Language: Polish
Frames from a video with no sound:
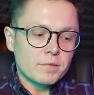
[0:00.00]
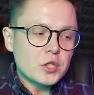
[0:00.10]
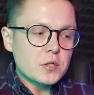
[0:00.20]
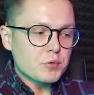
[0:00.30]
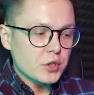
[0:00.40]

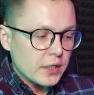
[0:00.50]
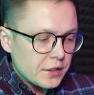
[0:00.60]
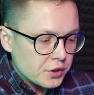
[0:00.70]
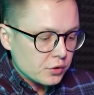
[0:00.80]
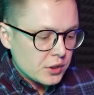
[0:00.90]
jeśli przykleję
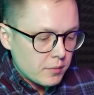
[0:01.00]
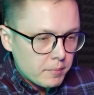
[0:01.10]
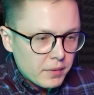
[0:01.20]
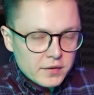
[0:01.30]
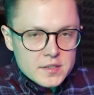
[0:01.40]
wklei się do ciebie
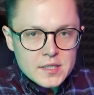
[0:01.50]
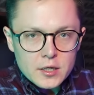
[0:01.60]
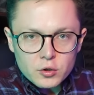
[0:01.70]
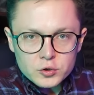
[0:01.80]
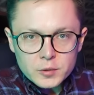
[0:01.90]
pewien
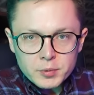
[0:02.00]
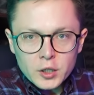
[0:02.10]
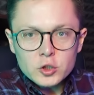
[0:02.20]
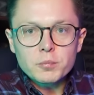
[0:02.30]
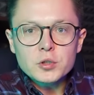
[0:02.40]
stereotyp,
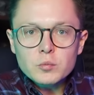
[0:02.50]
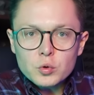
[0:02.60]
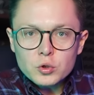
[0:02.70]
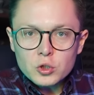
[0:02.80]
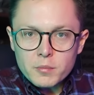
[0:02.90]
to potem
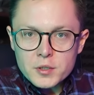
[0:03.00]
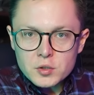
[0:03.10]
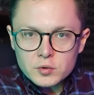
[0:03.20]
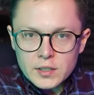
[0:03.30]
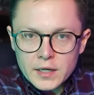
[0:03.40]
trudno go
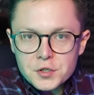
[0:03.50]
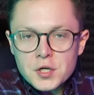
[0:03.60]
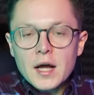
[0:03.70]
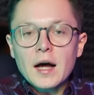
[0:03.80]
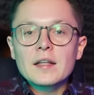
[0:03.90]
będzie odkleić.
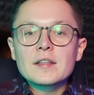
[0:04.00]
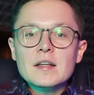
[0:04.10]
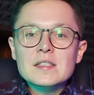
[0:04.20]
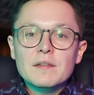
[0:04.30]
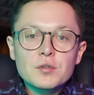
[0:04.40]
Ale
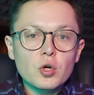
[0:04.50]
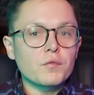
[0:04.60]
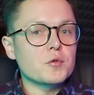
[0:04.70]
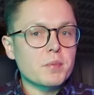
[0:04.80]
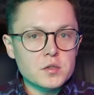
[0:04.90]
teraz
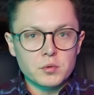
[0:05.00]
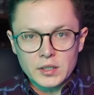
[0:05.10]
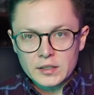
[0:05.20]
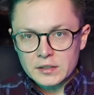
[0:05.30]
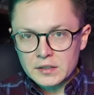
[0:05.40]
Dawidowicz pracuje
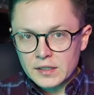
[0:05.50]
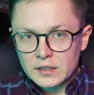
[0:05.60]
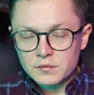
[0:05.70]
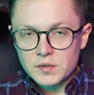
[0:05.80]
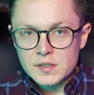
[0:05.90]
na taki
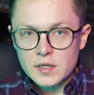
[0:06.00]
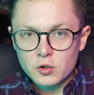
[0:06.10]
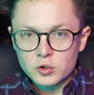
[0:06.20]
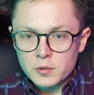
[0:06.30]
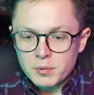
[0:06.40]
negatywny
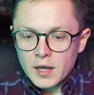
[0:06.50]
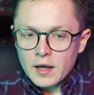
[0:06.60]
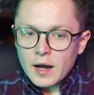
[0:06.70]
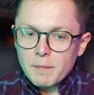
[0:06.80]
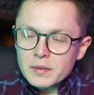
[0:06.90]
stereotyp,
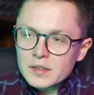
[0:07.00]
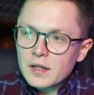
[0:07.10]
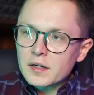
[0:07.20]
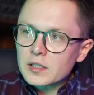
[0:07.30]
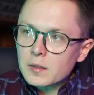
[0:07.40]
a
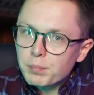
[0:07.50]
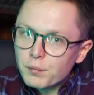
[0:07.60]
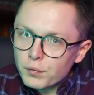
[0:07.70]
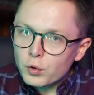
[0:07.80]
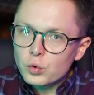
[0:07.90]
Bednarek tak
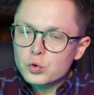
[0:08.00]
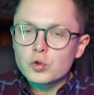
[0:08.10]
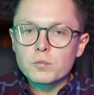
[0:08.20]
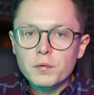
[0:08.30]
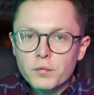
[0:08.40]

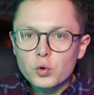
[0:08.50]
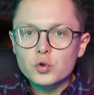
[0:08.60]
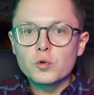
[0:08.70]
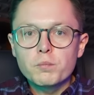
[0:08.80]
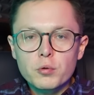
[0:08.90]
powolutku,
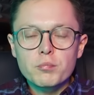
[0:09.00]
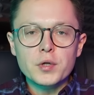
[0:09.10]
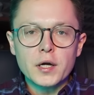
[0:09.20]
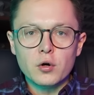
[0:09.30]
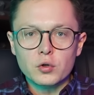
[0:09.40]
powolutku
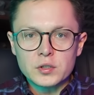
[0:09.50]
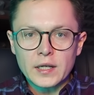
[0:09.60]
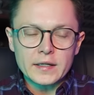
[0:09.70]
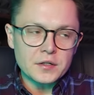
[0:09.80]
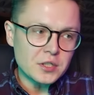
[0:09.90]
próbuje go
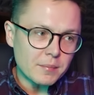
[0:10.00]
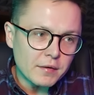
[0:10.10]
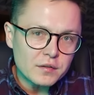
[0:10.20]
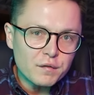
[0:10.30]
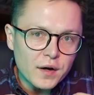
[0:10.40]
odklejać i
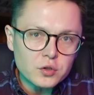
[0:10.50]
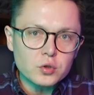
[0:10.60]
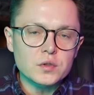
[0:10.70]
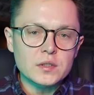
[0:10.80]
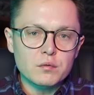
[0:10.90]
naprawdę warto
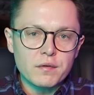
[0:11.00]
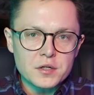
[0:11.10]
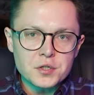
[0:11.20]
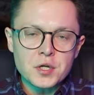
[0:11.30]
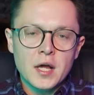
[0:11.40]
to
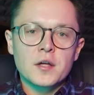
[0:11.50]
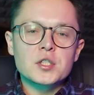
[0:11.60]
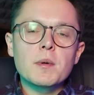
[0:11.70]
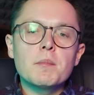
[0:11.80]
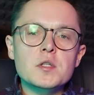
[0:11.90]
zauważyć,
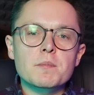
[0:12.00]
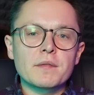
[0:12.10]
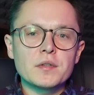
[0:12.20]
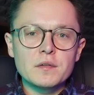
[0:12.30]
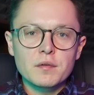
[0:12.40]
żeby być
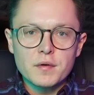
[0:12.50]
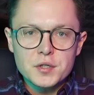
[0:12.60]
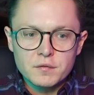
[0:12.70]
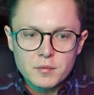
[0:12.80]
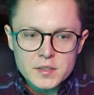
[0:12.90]
sprawiedliwym
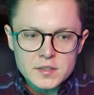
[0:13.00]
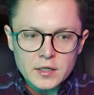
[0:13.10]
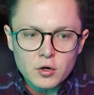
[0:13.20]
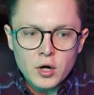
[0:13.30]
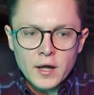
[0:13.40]
właśnie wobec
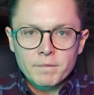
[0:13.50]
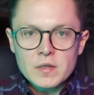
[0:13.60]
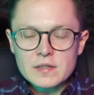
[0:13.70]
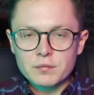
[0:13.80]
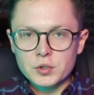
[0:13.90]
tego
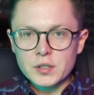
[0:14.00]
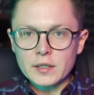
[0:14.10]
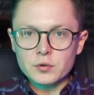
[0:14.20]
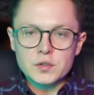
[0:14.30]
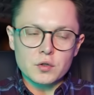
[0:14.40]

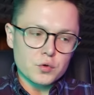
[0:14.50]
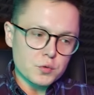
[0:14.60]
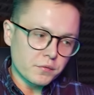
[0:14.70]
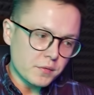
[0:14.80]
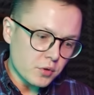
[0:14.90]
zawodnika. No i skoro
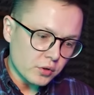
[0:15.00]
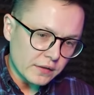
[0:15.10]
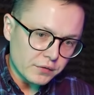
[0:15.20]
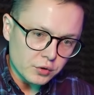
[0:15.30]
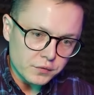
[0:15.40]
już mówimy o
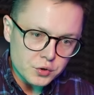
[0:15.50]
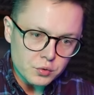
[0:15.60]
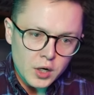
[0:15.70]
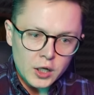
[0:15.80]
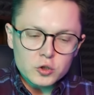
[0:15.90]

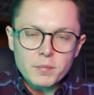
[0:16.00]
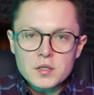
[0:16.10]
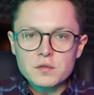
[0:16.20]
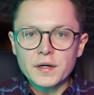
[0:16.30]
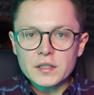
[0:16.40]
Dawidowiczu, to
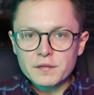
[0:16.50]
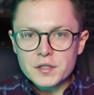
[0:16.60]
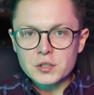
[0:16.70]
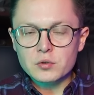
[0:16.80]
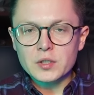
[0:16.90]
bardzo fajne
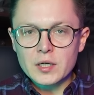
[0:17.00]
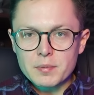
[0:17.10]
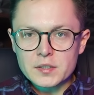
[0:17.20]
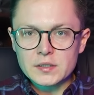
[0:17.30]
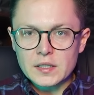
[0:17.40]
wejście do tej
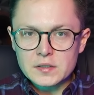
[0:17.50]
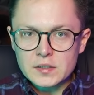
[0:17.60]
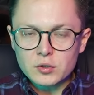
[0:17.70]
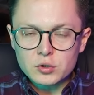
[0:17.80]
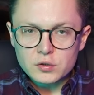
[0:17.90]
reprezentacji
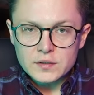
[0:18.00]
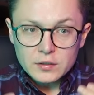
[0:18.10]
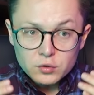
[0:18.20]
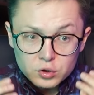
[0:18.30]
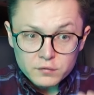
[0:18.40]

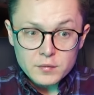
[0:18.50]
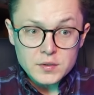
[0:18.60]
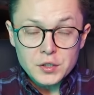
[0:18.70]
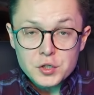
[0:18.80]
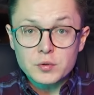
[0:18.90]
zanotował,
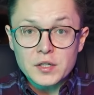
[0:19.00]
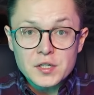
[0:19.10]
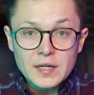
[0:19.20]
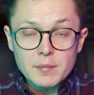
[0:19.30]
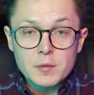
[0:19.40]
zaliczył
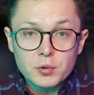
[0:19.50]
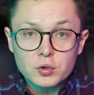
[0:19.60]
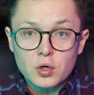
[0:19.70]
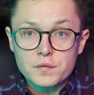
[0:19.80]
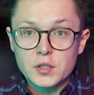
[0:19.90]
także Kamil
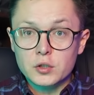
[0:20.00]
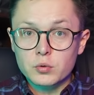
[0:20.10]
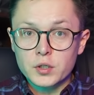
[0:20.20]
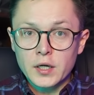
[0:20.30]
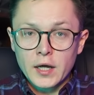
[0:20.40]
Piątkowski,
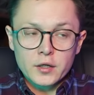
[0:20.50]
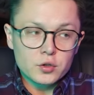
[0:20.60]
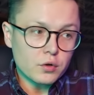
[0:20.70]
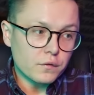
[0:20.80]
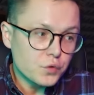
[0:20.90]
który
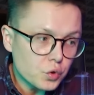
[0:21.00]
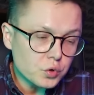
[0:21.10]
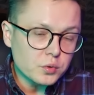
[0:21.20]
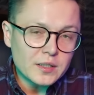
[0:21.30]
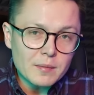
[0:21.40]
no, wniósł
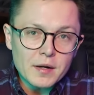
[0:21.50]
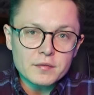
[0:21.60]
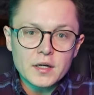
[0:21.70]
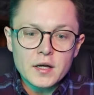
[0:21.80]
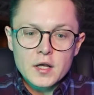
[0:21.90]
tutaj
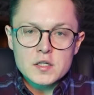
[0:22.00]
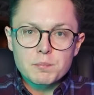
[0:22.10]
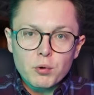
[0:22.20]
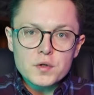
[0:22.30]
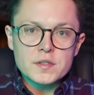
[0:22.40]
naprawdę
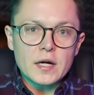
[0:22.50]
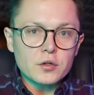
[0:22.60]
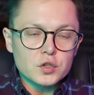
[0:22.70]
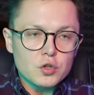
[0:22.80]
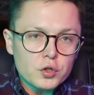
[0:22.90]
spory
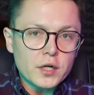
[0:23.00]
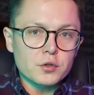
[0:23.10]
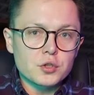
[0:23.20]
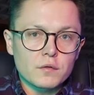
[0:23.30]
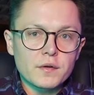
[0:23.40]
skok
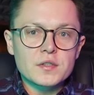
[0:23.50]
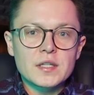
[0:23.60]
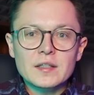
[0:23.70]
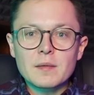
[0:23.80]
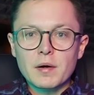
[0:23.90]
jakościowy
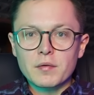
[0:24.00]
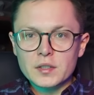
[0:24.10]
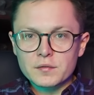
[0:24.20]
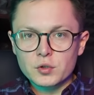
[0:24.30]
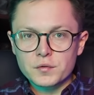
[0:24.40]
względem Pawła
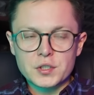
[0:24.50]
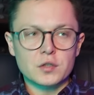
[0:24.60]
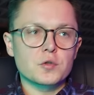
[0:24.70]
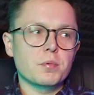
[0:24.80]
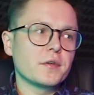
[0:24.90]
Dawidowicza.
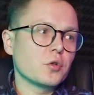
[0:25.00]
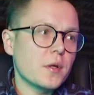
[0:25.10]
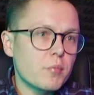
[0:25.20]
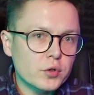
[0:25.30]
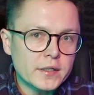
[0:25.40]
Ktoś powie, to
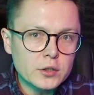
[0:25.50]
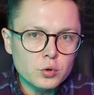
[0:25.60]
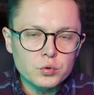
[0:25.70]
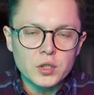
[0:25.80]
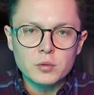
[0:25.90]
nie było takie
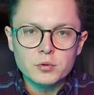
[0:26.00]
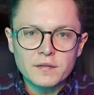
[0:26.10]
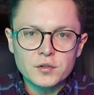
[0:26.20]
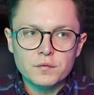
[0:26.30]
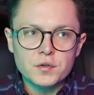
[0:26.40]
trudne, no bo
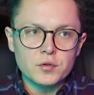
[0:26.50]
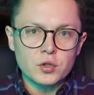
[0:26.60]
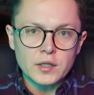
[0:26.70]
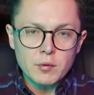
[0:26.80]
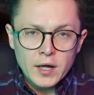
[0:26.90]
Dawidowicz
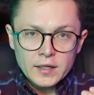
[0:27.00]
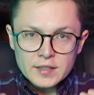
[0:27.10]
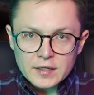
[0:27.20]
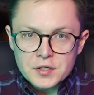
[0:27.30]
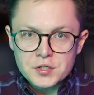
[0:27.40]
wyglądał
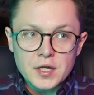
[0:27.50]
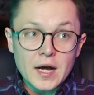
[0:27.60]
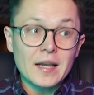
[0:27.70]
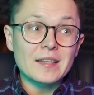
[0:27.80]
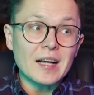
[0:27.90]
tragicznie,
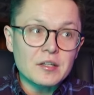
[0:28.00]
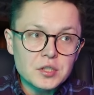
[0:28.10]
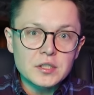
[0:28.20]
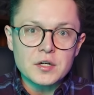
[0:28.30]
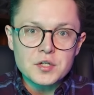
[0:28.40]
ale tak
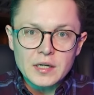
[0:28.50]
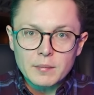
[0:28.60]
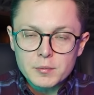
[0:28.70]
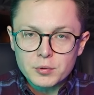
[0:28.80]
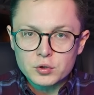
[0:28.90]
czy inaczej
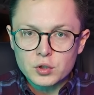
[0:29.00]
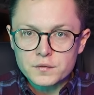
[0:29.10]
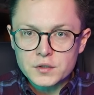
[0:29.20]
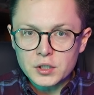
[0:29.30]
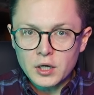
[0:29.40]
Kamil
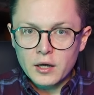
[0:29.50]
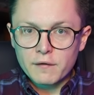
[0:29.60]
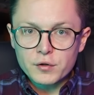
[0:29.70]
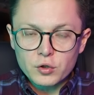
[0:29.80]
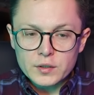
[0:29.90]
Piątkowski
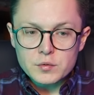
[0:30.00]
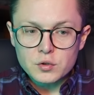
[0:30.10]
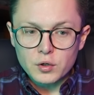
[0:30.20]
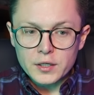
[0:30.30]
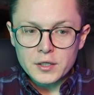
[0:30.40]
wyglądał z
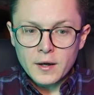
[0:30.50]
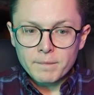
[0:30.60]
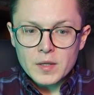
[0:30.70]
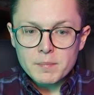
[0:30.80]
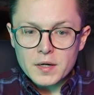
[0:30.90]
kolei
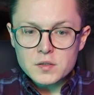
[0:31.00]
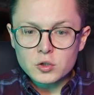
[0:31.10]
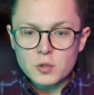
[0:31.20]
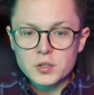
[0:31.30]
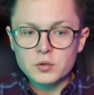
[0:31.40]
E, bardzo
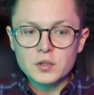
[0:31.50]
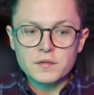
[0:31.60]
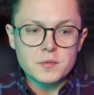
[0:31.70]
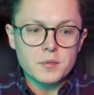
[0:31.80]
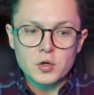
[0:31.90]
dobrze. No i
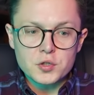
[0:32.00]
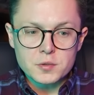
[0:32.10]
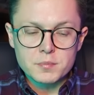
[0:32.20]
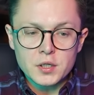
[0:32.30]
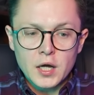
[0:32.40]
weźmy
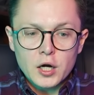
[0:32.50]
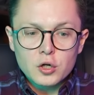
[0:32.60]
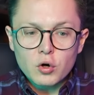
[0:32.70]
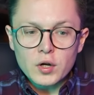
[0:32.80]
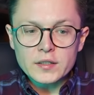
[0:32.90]
chociażby
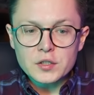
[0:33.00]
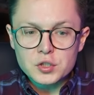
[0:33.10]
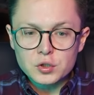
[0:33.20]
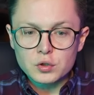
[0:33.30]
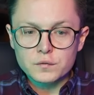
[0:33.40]
gola na
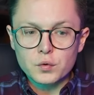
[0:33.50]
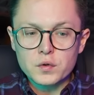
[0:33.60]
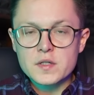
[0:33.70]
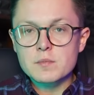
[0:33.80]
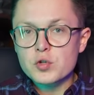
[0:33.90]
3 do 2,
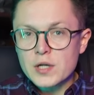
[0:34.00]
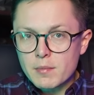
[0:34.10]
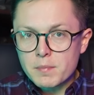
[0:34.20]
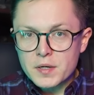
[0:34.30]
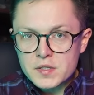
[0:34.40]

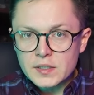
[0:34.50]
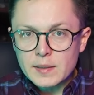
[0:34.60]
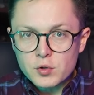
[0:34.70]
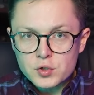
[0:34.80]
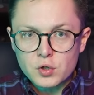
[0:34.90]
zmuszamy
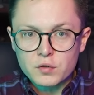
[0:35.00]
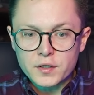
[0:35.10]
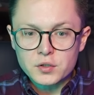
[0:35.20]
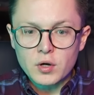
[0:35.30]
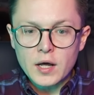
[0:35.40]
pressingiem Joszko
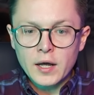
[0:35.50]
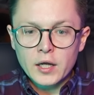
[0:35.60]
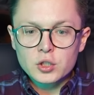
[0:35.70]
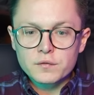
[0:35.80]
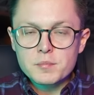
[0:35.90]
Guardiola
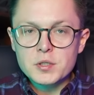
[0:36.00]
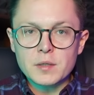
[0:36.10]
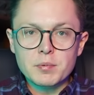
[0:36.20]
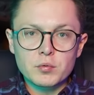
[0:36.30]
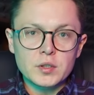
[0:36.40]
do
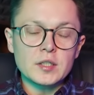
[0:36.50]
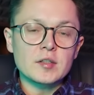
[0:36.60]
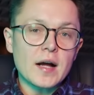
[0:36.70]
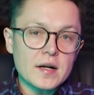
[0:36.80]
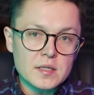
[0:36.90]
wybicia piłki i
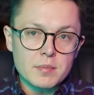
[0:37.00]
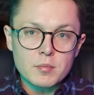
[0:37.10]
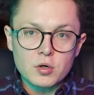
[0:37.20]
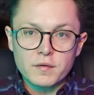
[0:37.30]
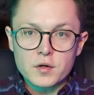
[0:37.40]
ta akcja
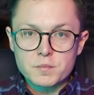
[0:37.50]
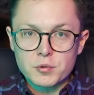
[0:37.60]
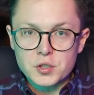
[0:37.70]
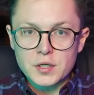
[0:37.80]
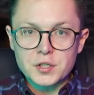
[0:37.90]
bramkowa
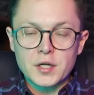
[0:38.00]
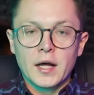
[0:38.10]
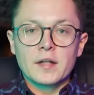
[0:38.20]
rozpoczyna się